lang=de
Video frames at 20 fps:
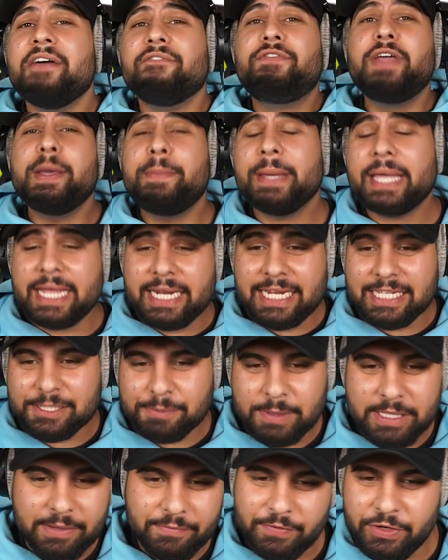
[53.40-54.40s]
wir beginnen jetzt
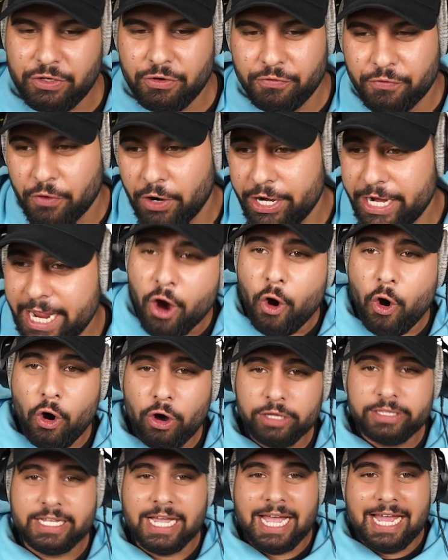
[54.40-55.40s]
mit dem Video, Freunde.
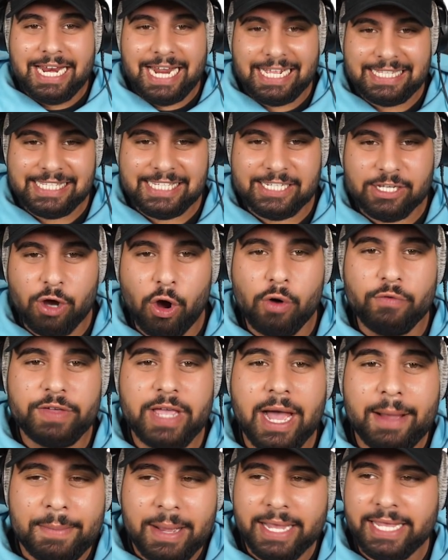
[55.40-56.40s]
Und let's go.
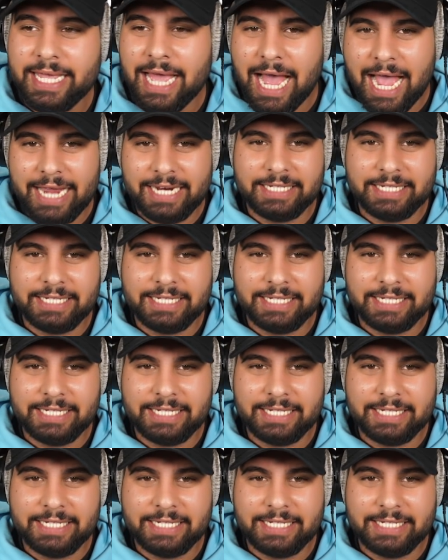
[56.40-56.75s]
Wir haben hier eine